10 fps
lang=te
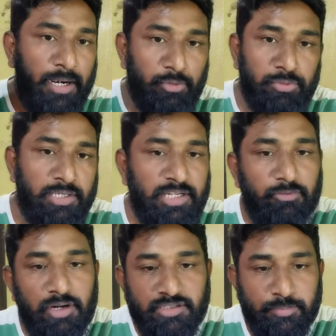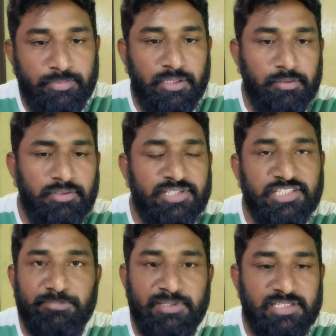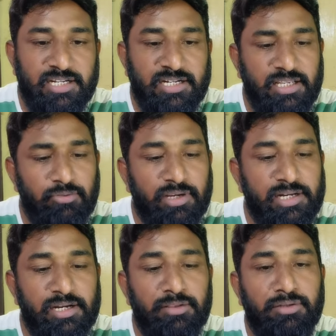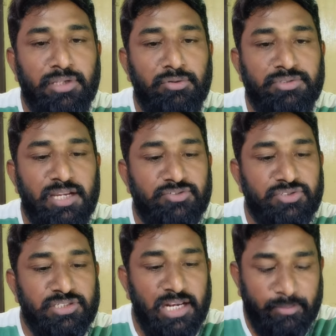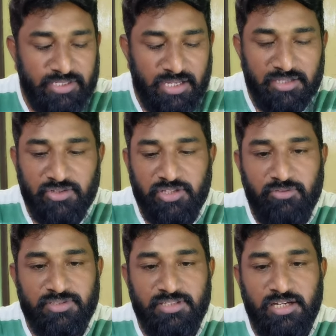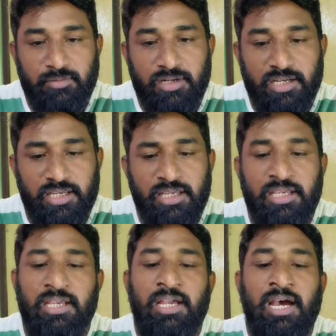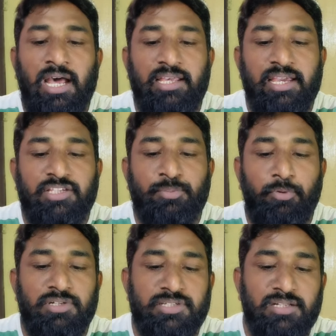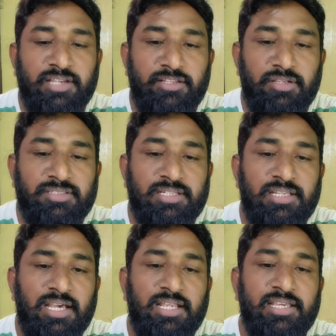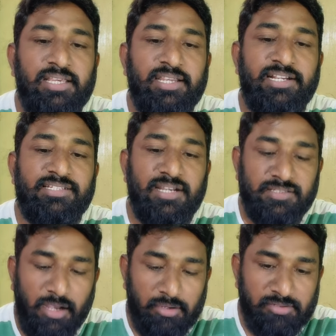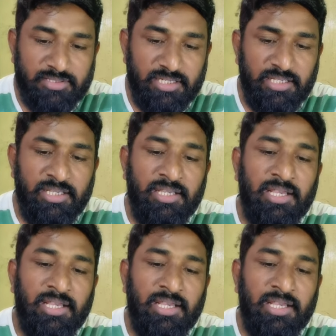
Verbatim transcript: పడుతున్నట్టుగా వాళ్ళు చెప్తున్నారు సిక్స్ మంత్స్కి అండి ఓకేనండి ఇందులో తెలుగు ఛాన్స్ వచ్చి నలభై ఛాన్స్ అయితే వస్తున్నాయండి మనకి అలాగే స్పోర్ట్స్ ఛానల్స్ ఐదు వస్తున్నాయి అలాగే కిడ్స్ ఛానల్స్ ఆరు వస్తున్నాయి